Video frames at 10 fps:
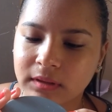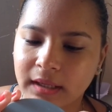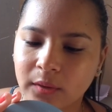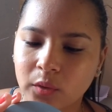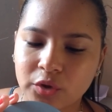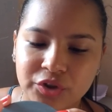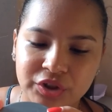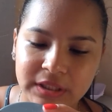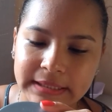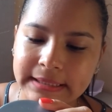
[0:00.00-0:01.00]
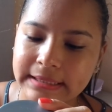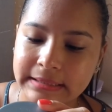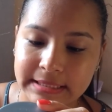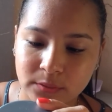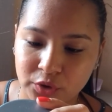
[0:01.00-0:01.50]
reologia
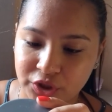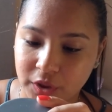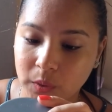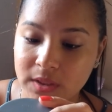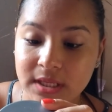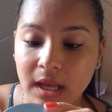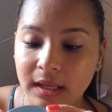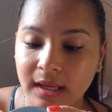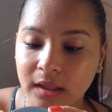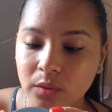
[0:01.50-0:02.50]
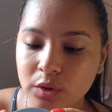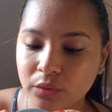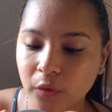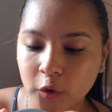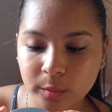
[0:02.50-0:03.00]
das cutículas e reduz o
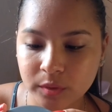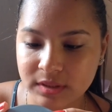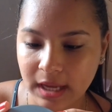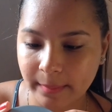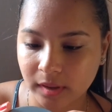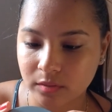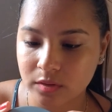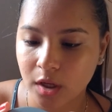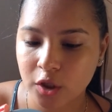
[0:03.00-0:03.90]
volume dos cabelos.